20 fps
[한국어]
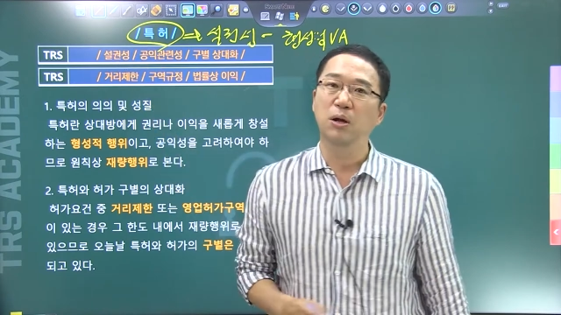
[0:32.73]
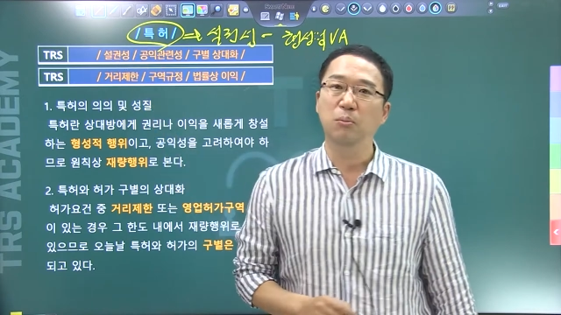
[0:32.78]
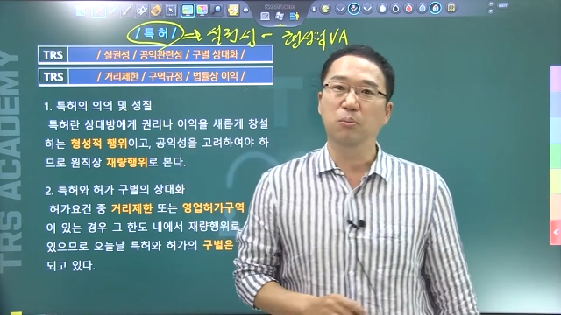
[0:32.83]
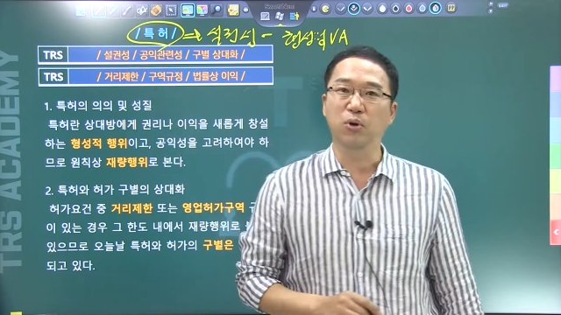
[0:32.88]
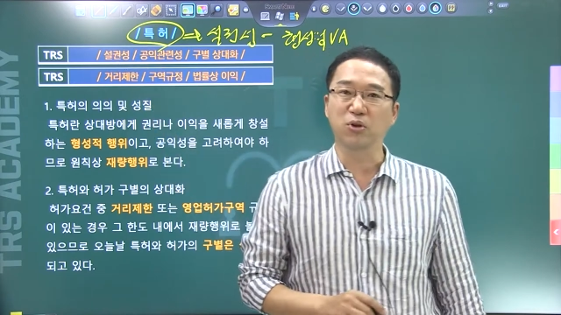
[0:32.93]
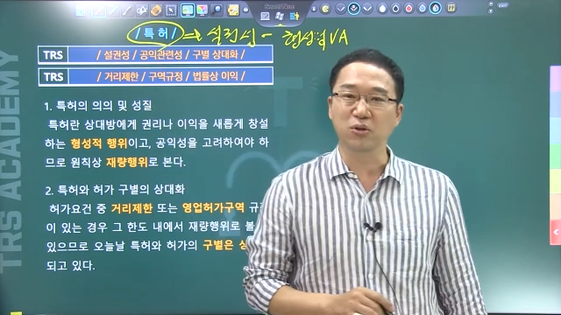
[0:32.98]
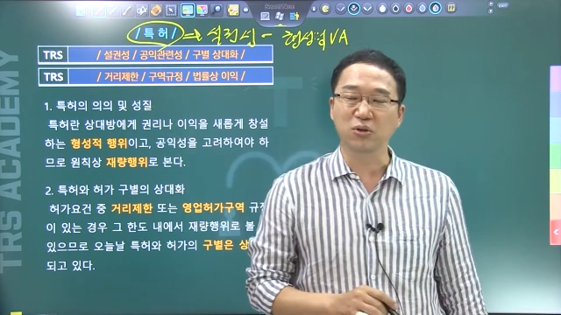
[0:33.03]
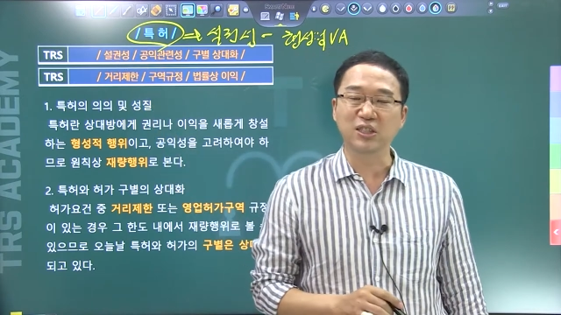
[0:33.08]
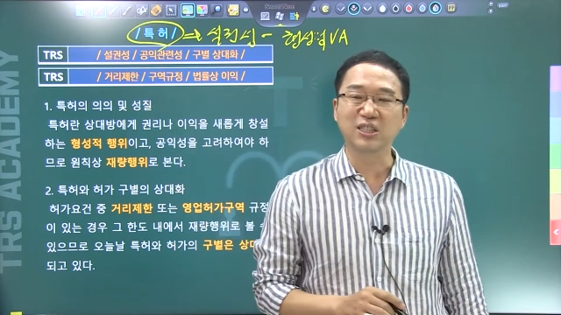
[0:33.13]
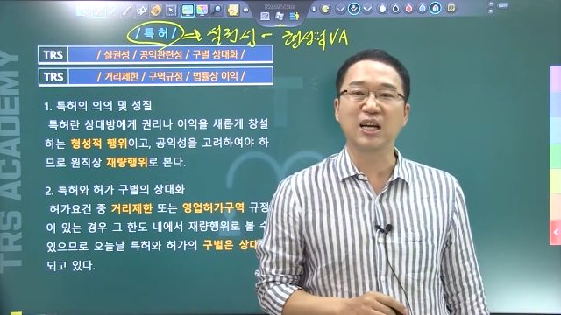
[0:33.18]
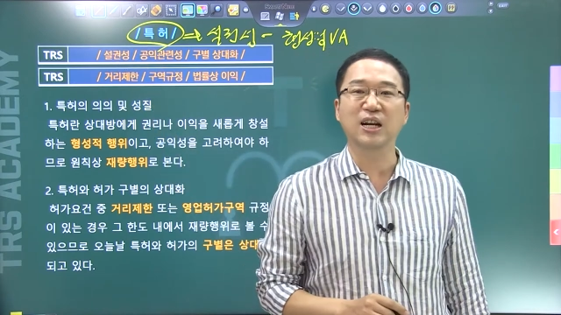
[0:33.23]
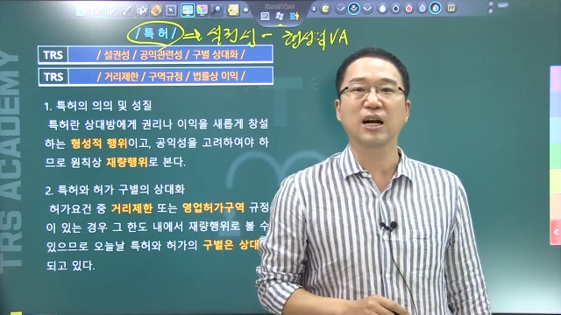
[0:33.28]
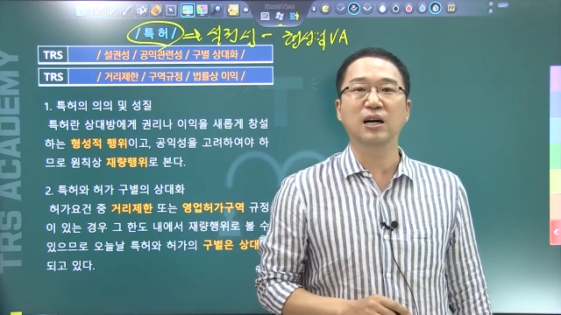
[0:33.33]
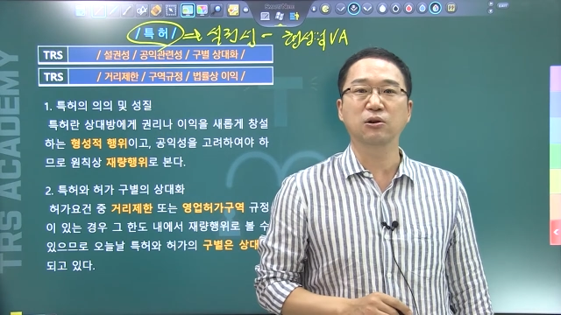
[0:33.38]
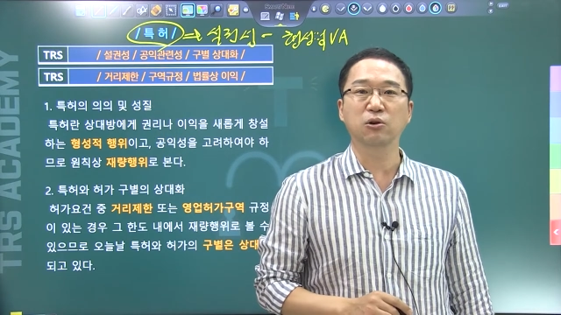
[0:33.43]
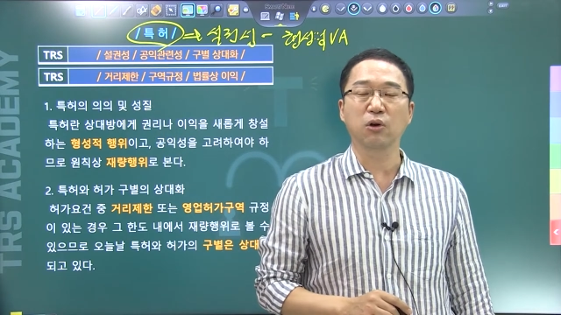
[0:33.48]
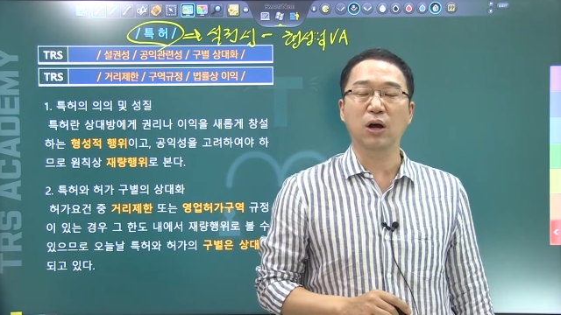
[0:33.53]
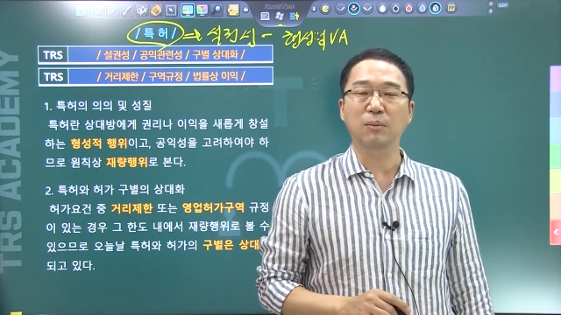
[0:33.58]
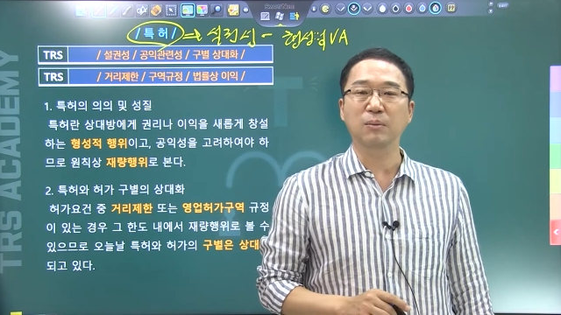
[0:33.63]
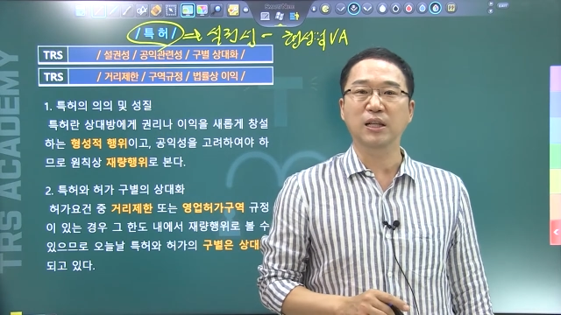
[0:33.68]
보통
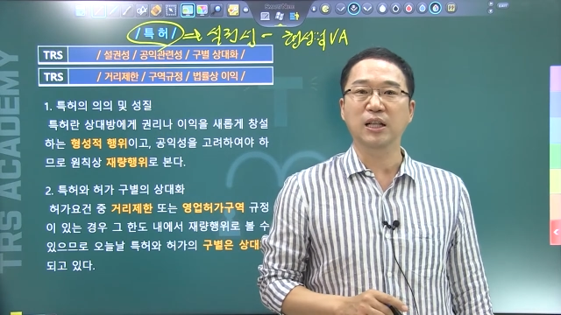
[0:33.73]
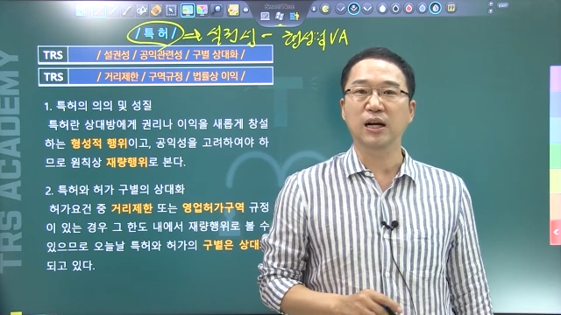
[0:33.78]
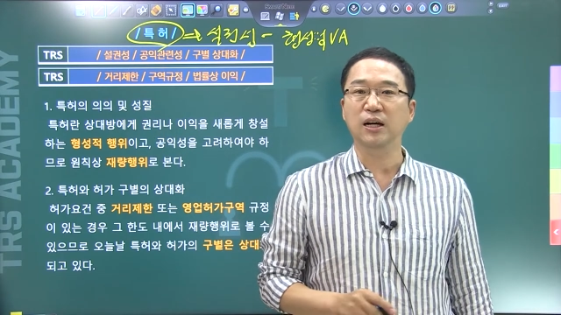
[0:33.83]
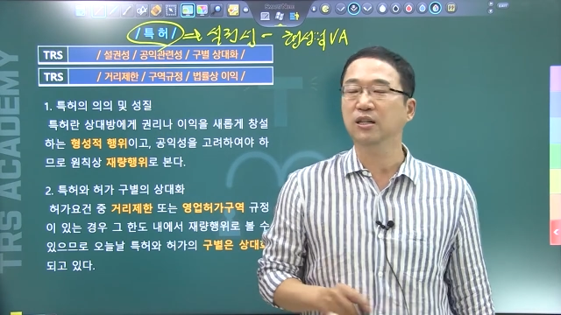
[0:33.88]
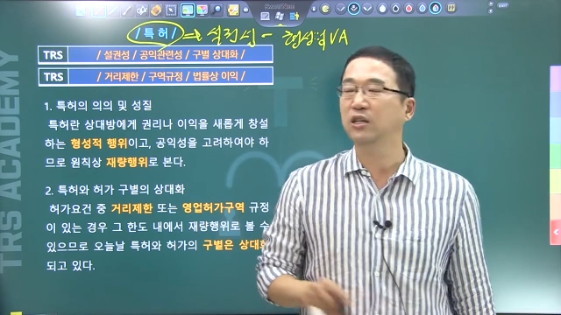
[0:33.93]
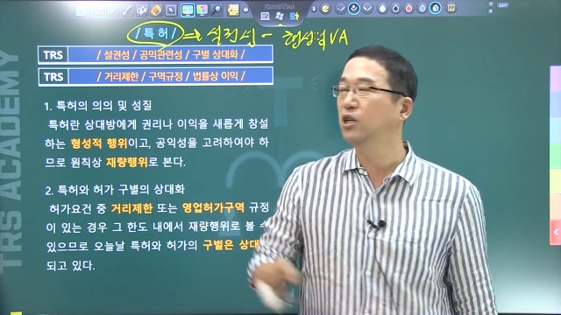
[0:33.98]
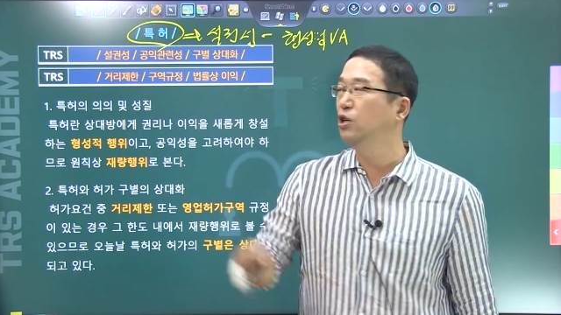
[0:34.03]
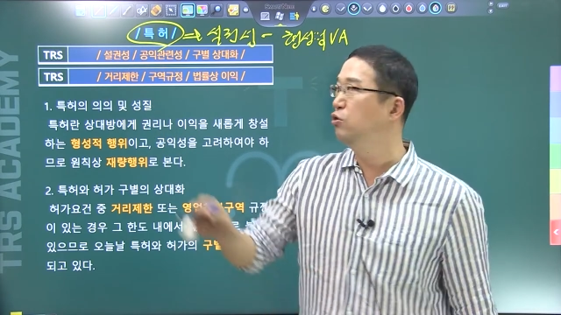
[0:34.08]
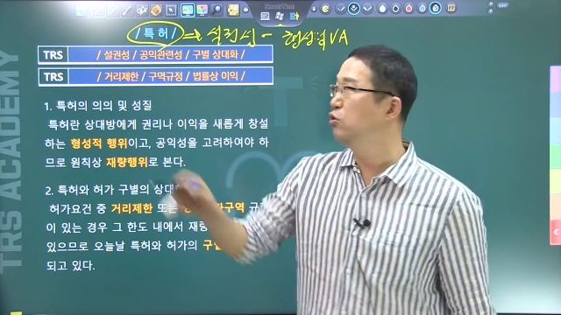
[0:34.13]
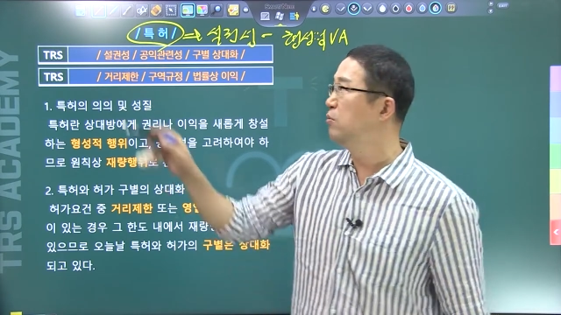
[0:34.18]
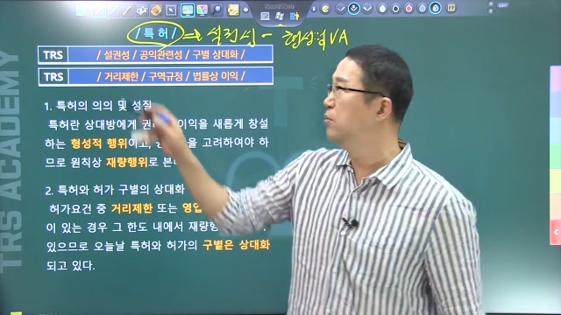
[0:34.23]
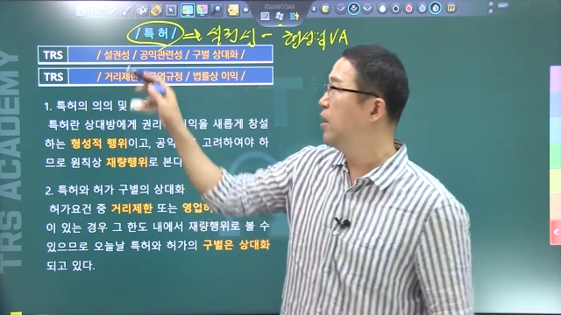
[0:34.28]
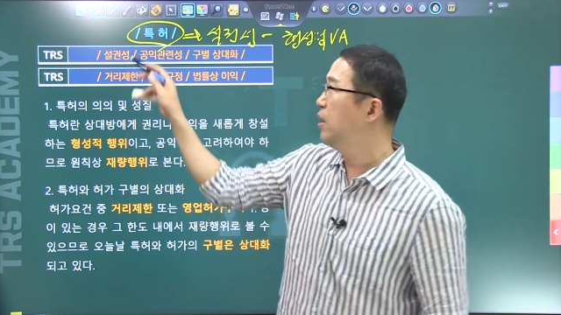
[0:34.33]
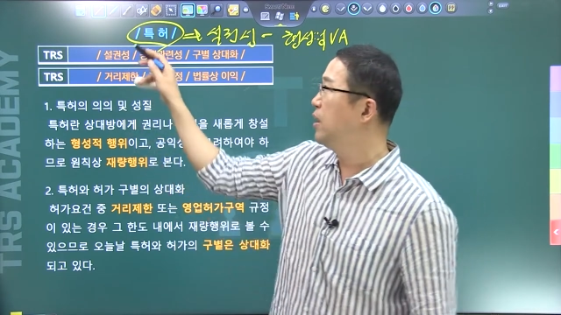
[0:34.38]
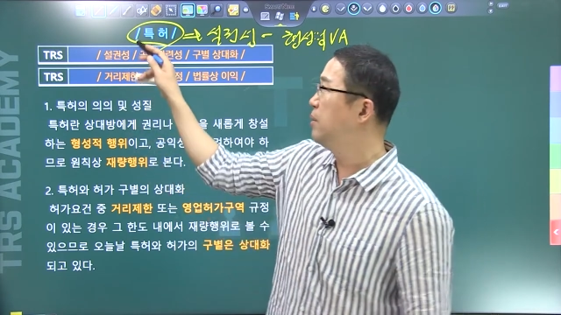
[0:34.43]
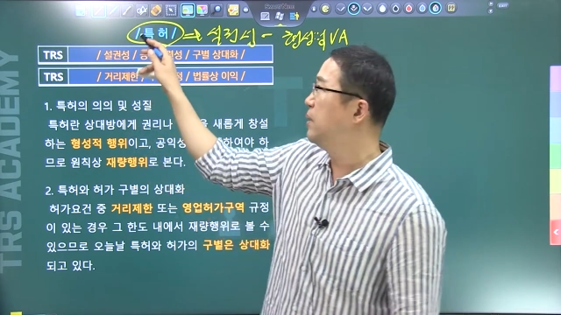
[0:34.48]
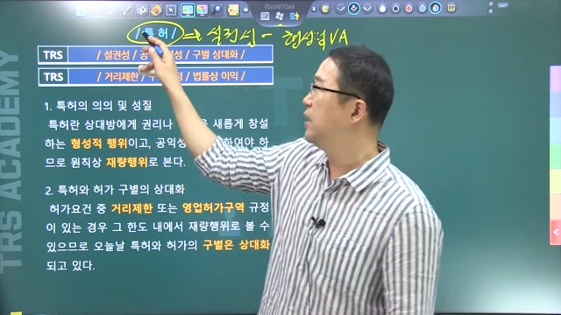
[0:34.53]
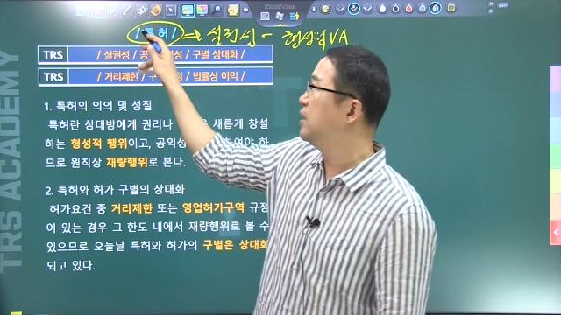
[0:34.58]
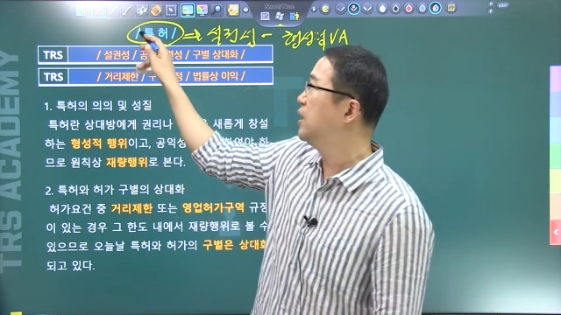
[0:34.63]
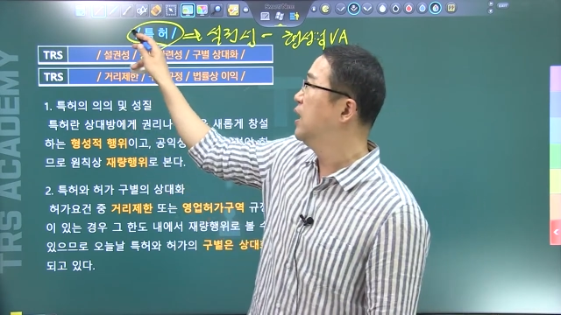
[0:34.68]
재량으로 갑니다 그 이유는
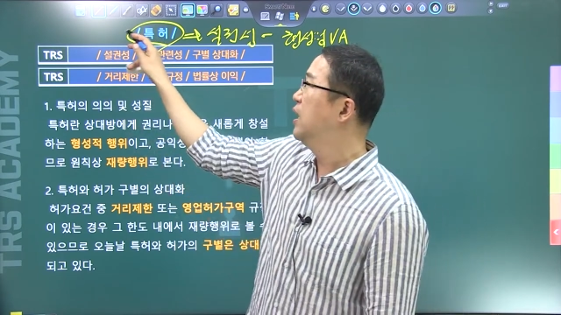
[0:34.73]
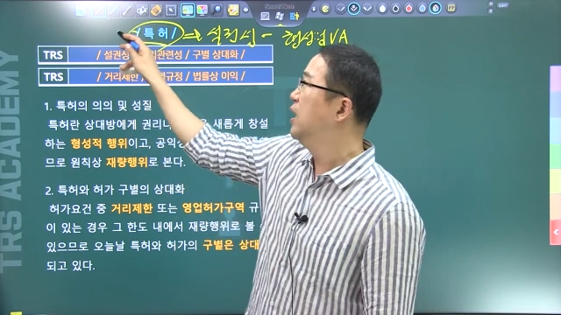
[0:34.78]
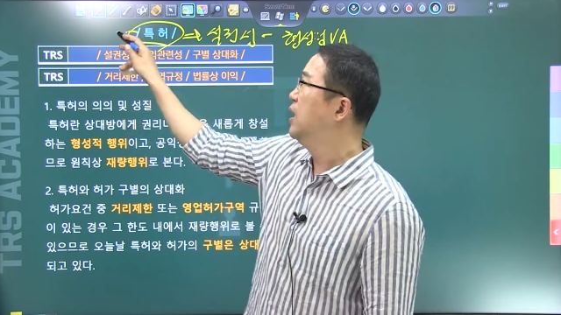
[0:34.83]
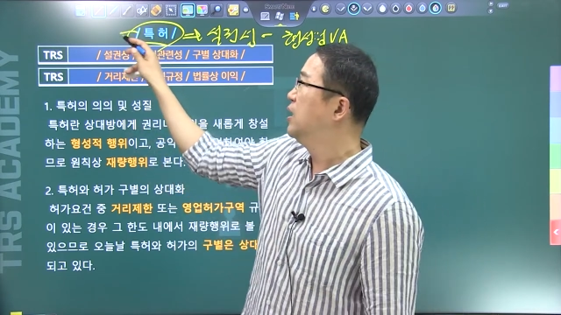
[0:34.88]
뭐냐면